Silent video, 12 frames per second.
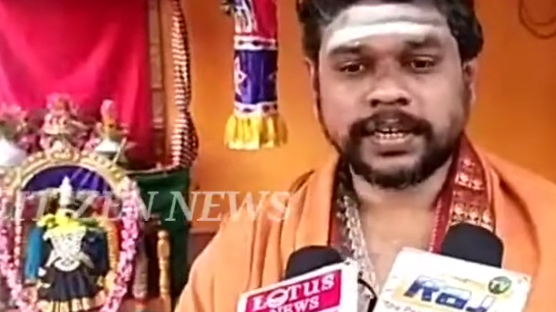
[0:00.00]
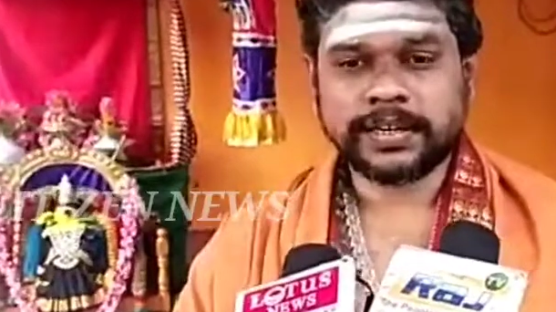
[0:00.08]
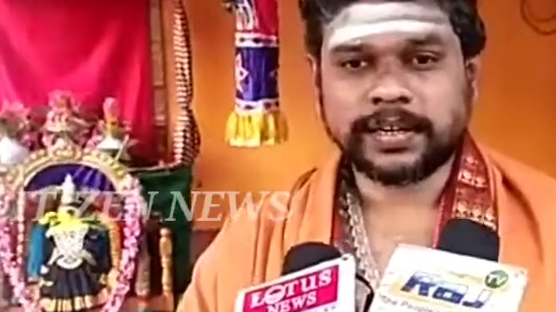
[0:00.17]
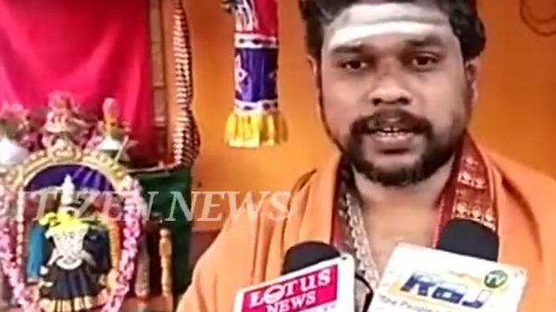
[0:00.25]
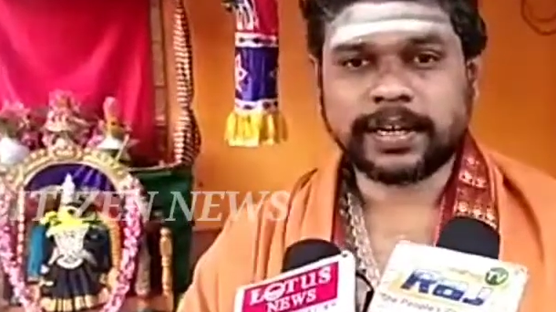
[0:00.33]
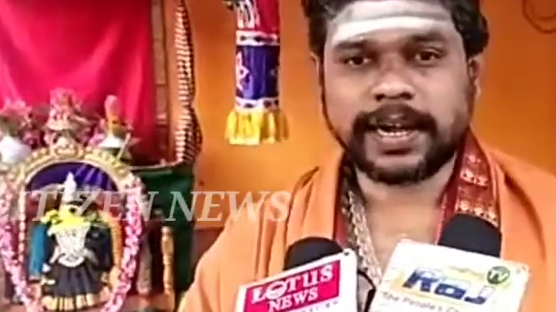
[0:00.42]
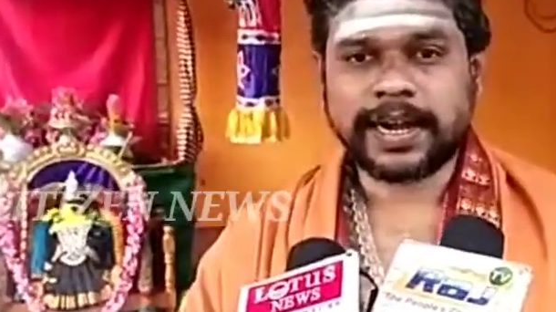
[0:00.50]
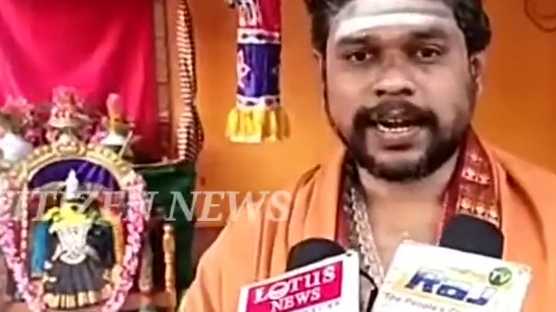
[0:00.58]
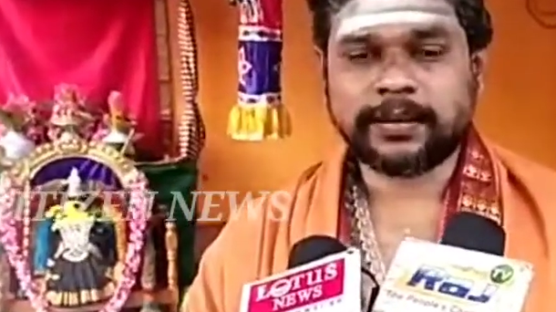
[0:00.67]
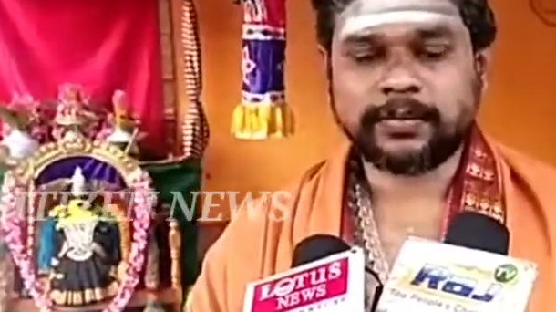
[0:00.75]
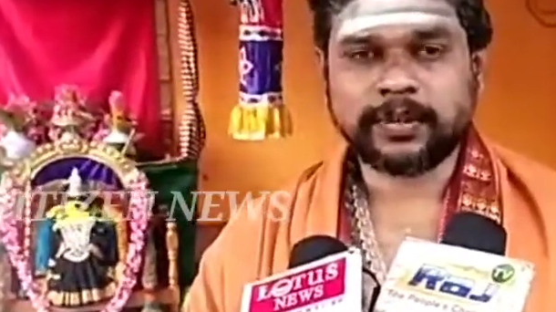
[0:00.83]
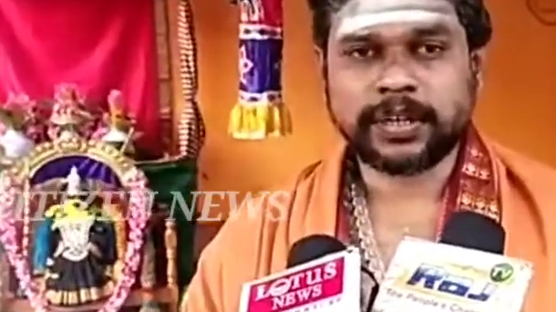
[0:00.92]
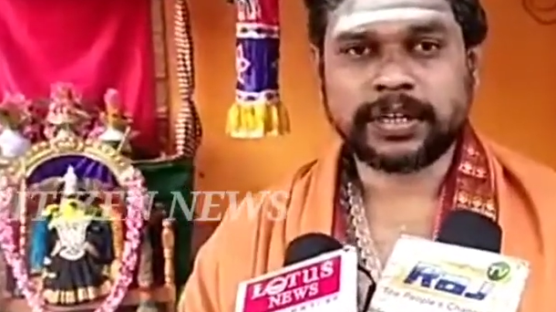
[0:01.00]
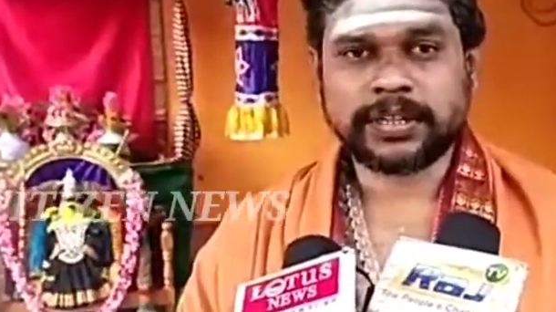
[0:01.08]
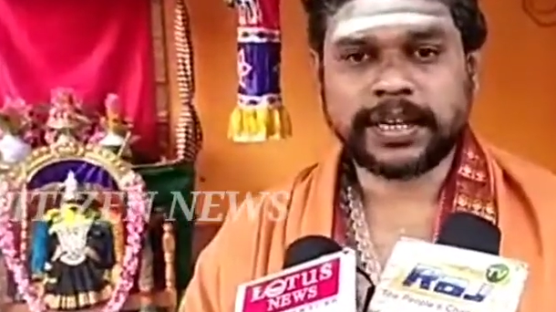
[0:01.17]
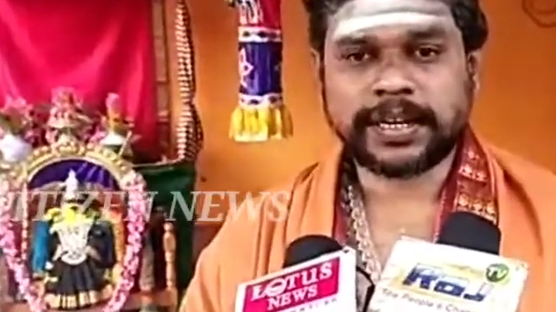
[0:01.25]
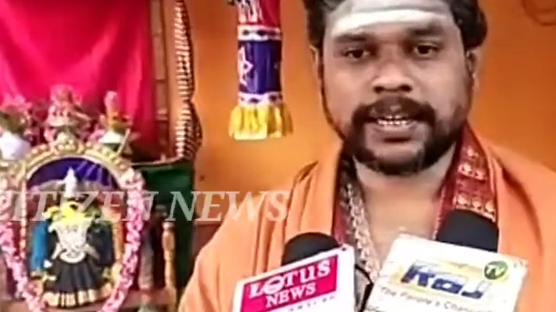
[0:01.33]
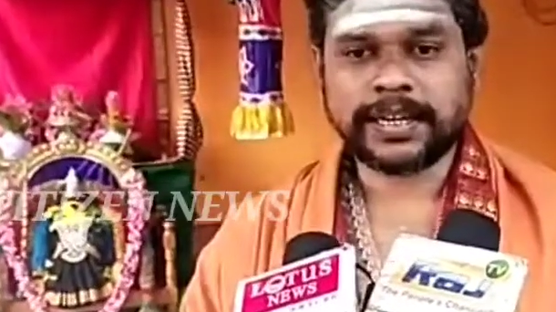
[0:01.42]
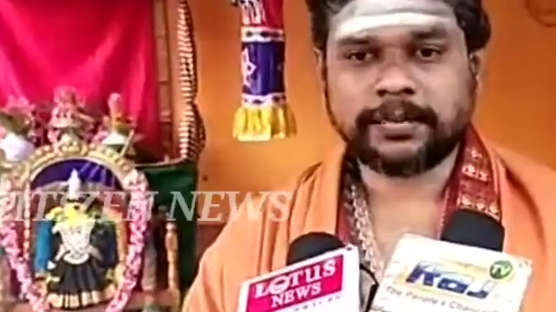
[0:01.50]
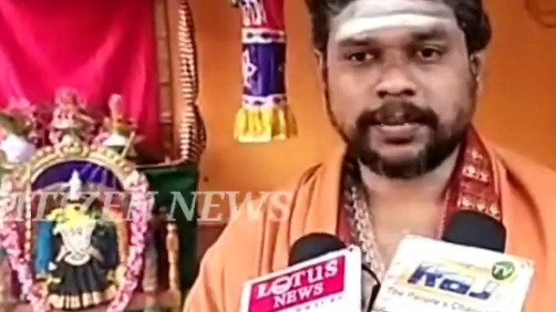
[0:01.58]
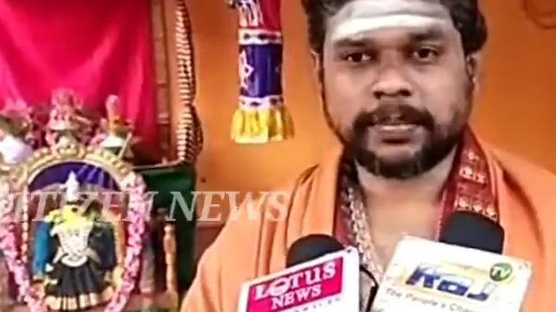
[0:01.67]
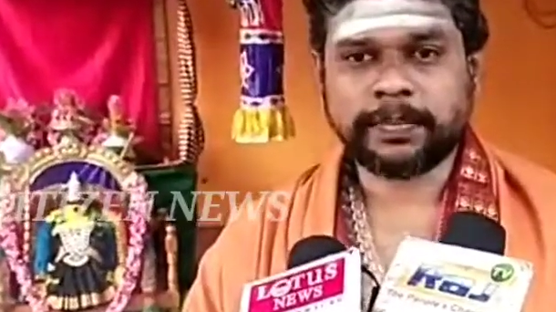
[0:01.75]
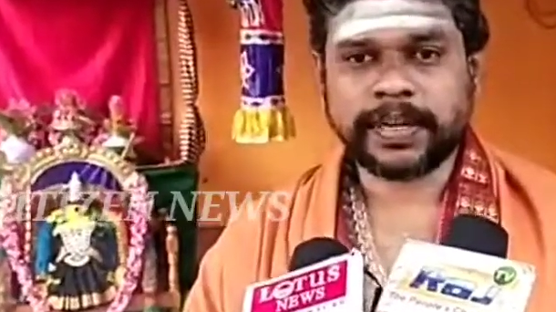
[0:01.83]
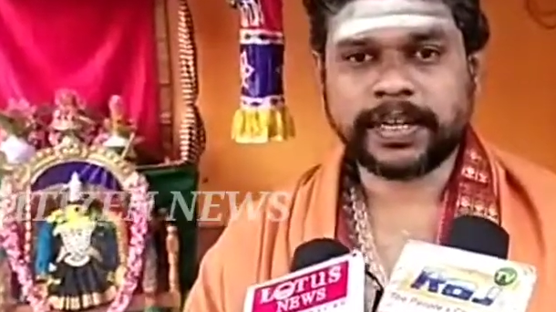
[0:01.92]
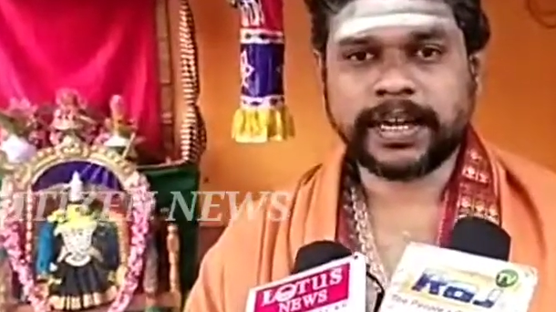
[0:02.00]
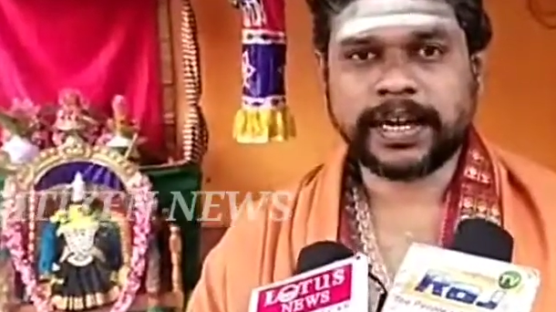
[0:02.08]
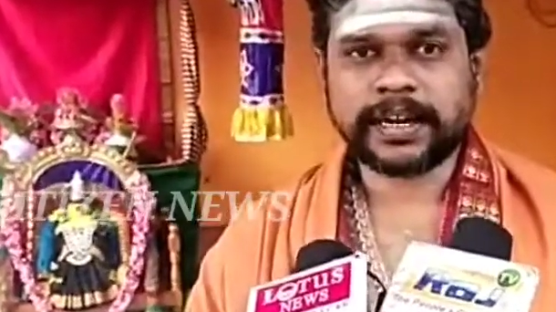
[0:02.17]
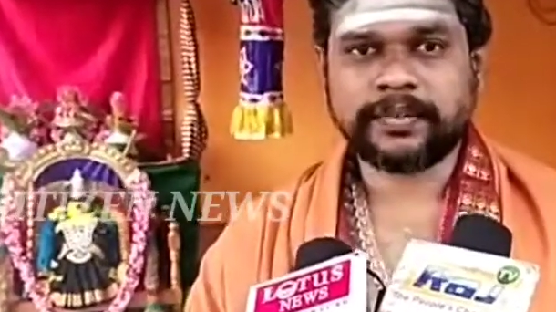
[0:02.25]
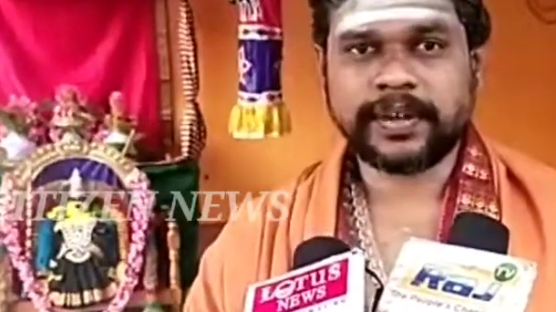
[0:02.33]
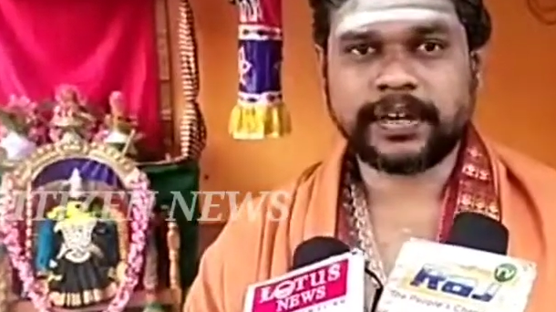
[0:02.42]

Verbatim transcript: இன்று காலை முதல் தனிநபர் பரிகார